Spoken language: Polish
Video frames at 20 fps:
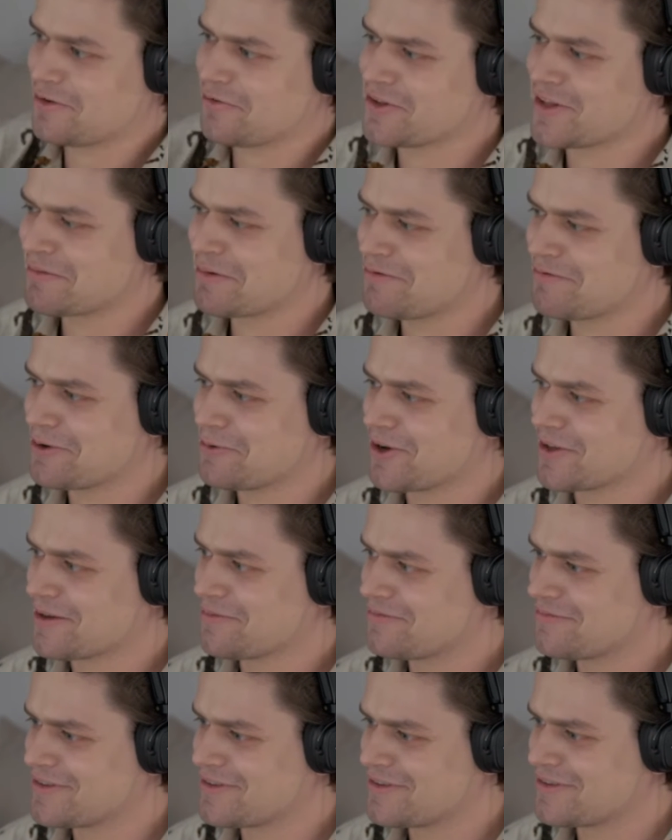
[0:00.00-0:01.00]
To wygląda jakbym walił
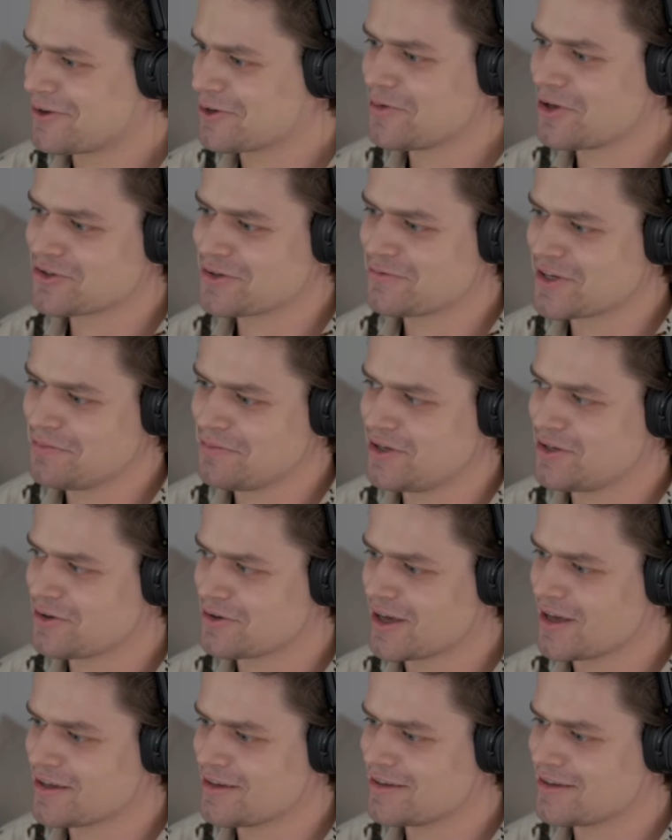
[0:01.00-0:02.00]
konia. Chodziło mi o to, że chce się
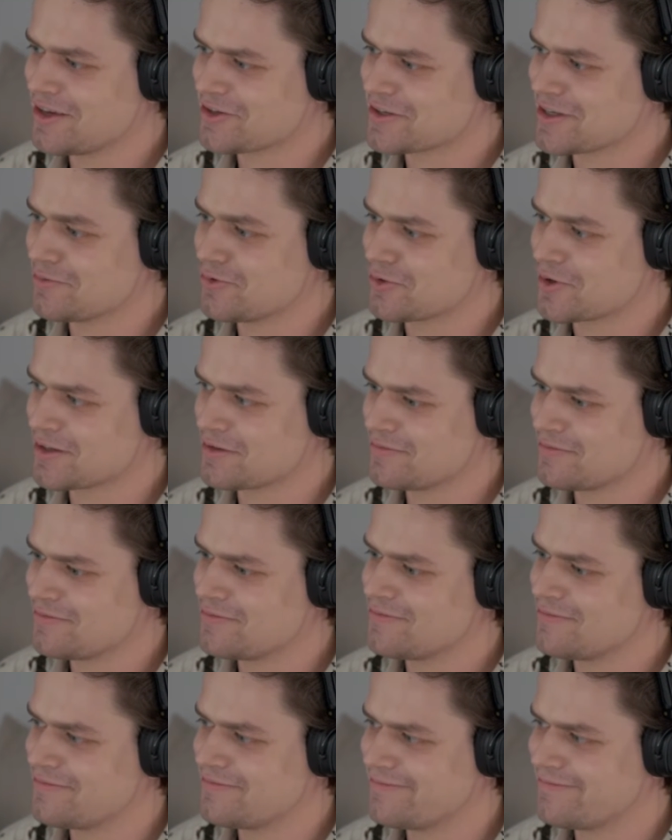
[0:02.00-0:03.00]
bić, no nie? Nie, że chce im siłkę. To
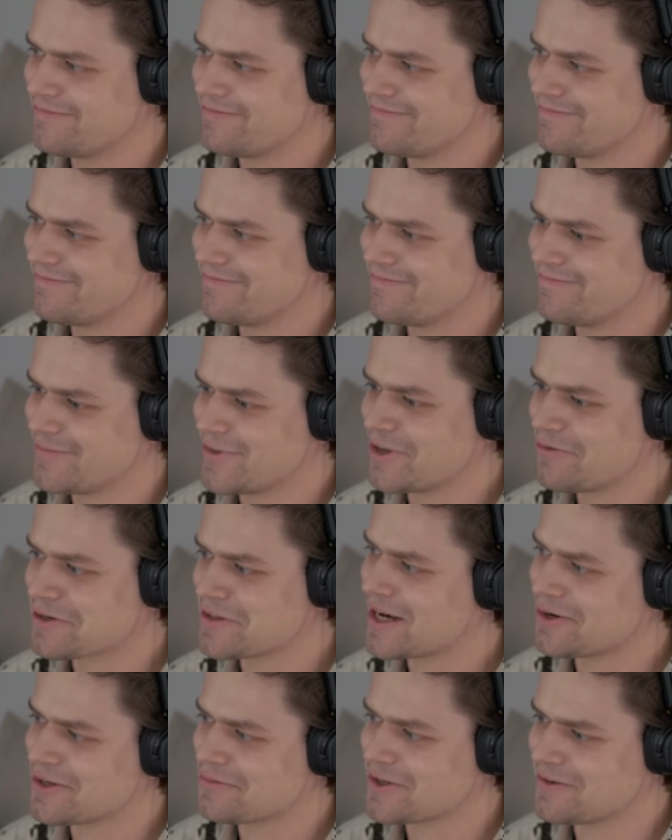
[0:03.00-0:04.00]
nie
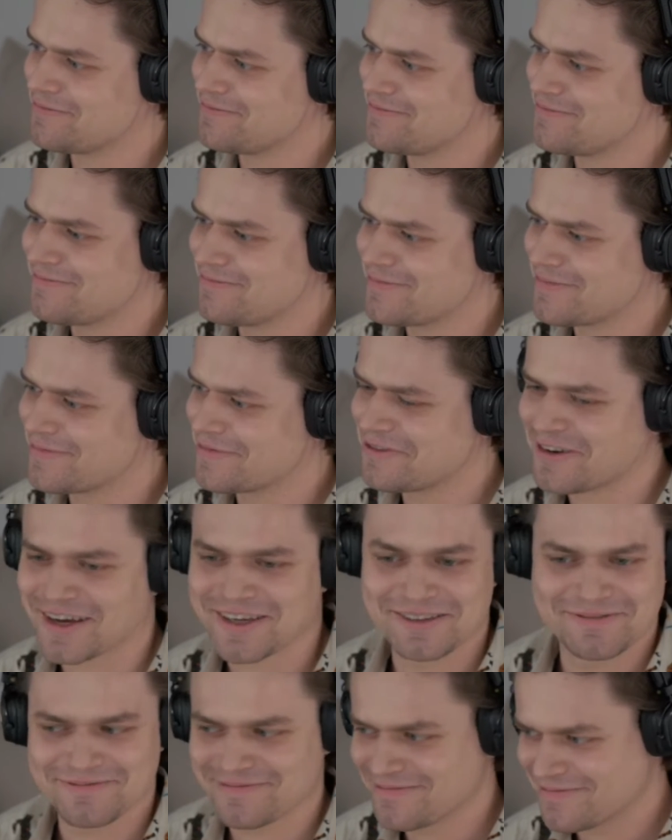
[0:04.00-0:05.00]
wyglądało dobrze.
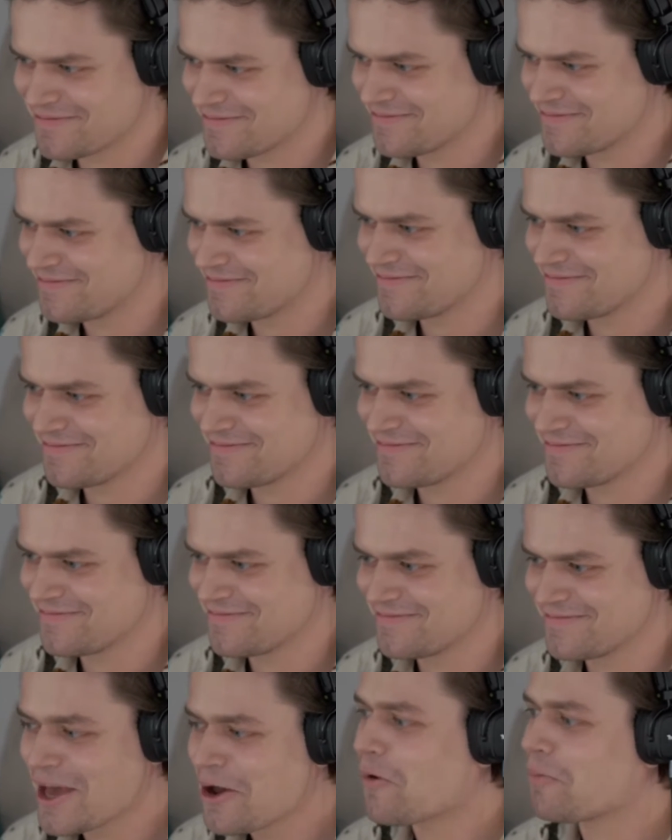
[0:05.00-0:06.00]
Fuck.
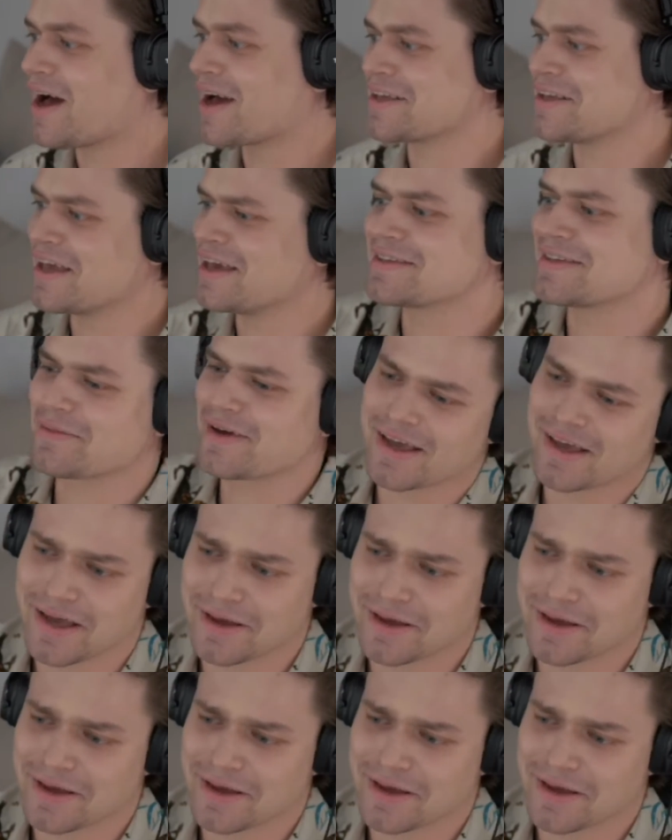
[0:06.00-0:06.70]
Opak, nie jestem